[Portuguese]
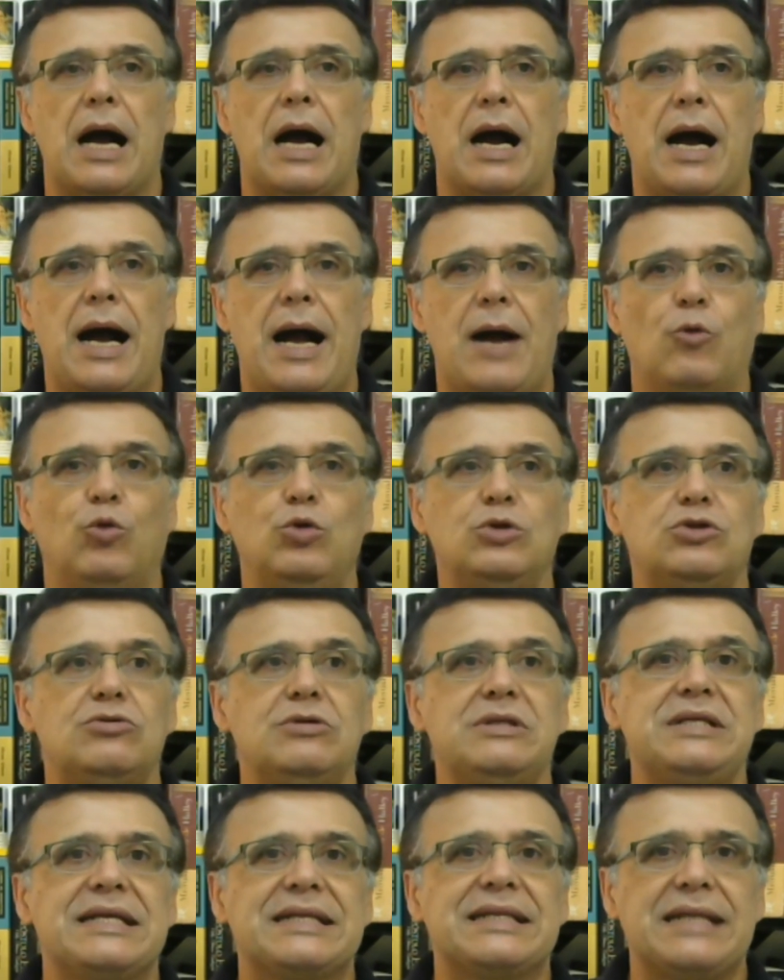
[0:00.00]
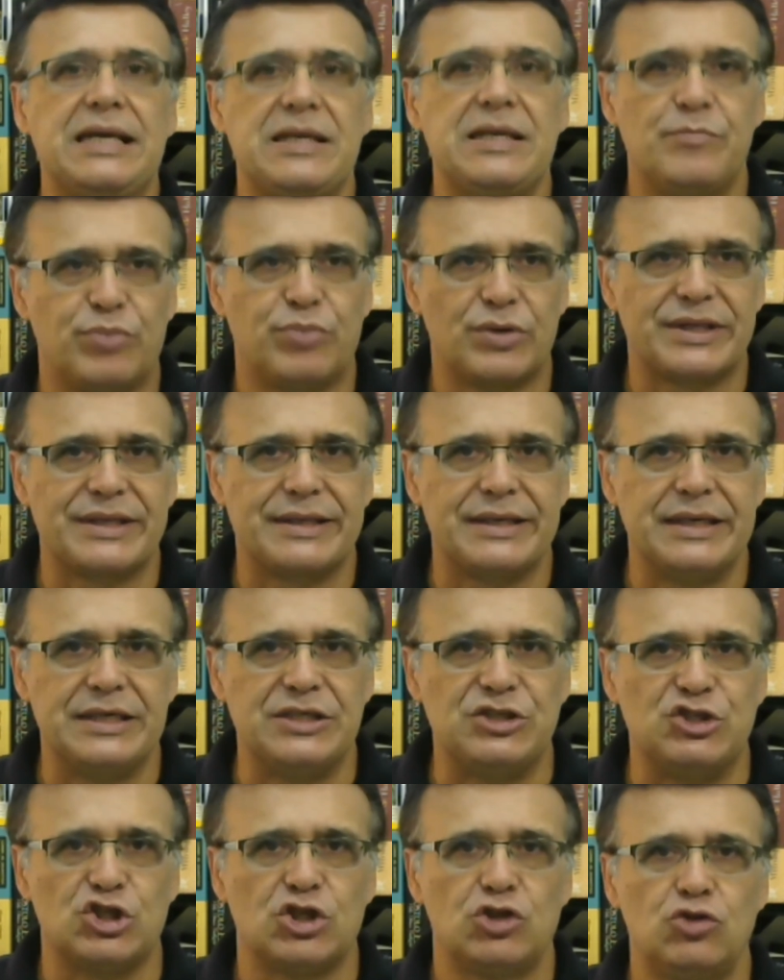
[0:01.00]
Ah, outro detalhe
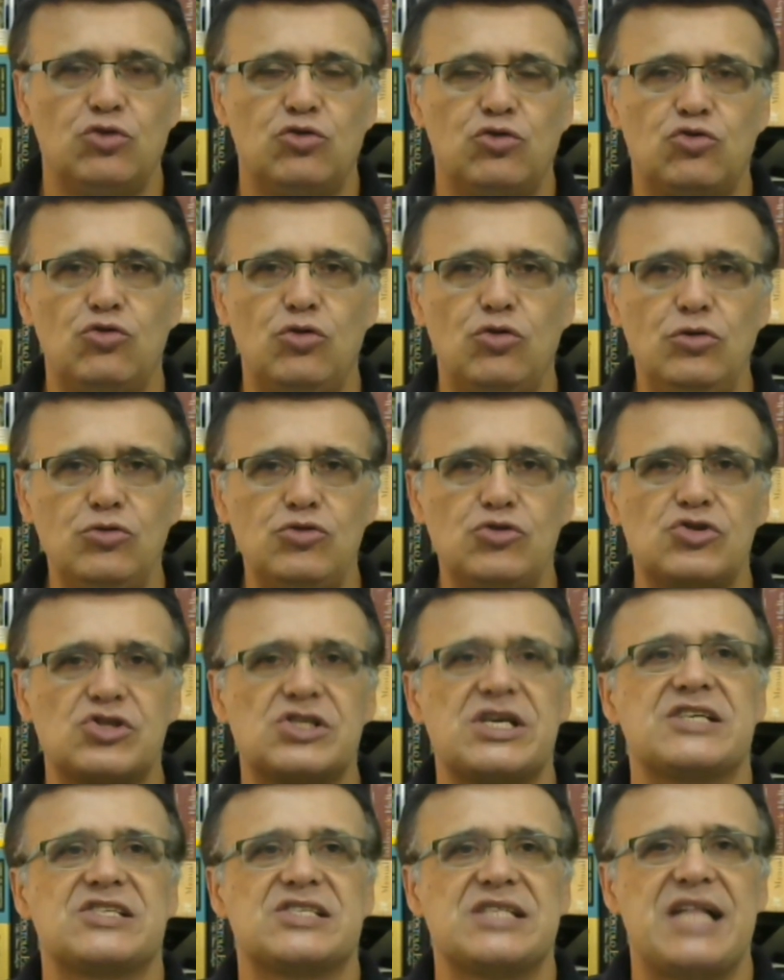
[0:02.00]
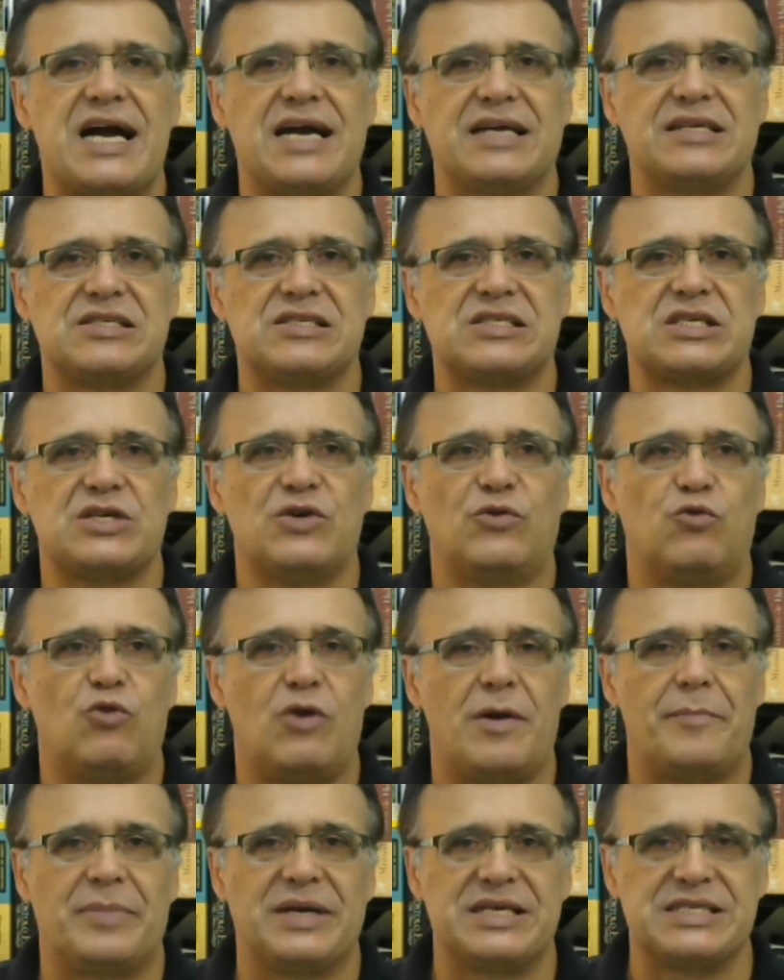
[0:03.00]
importante, todos os slides que eu vou
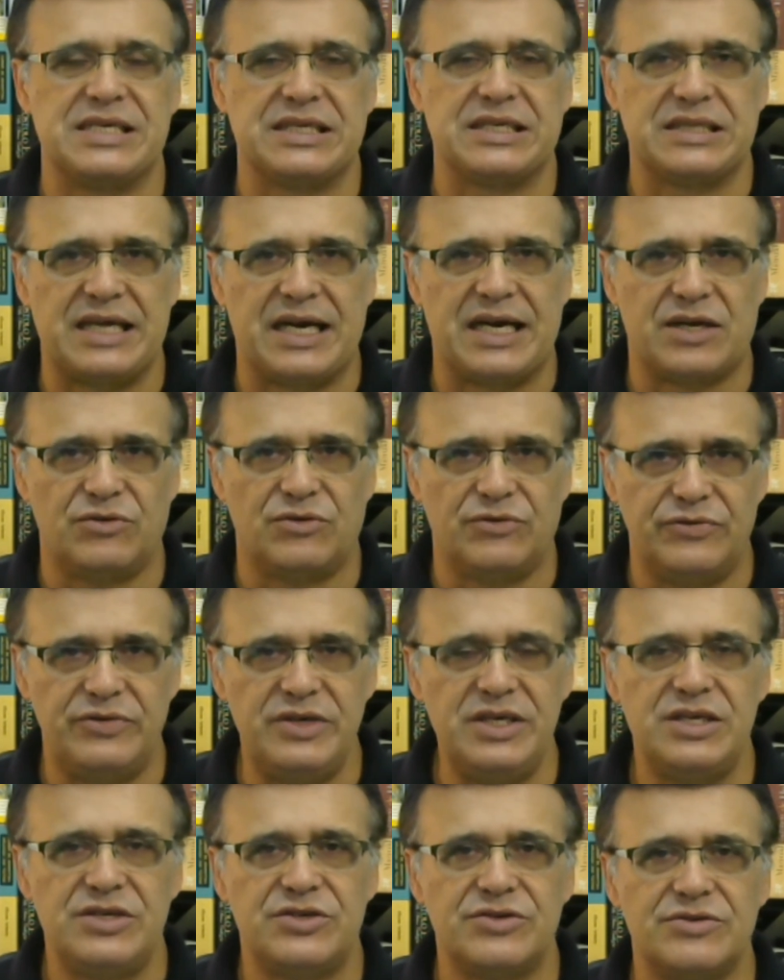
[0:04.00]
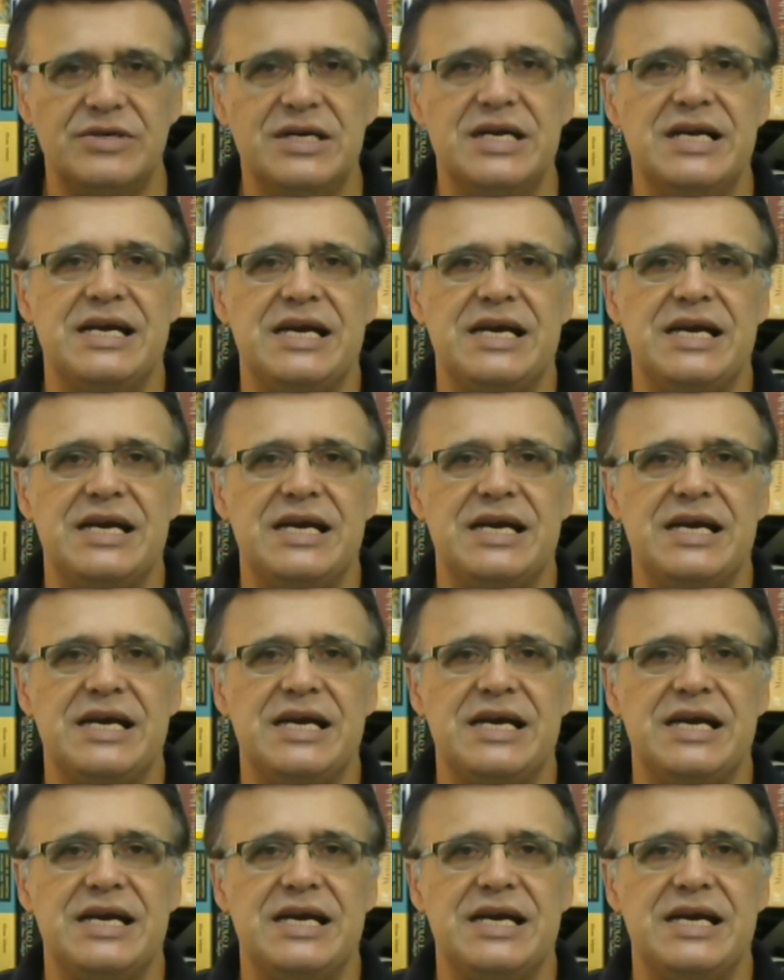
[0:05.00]
apresentar no vídeo,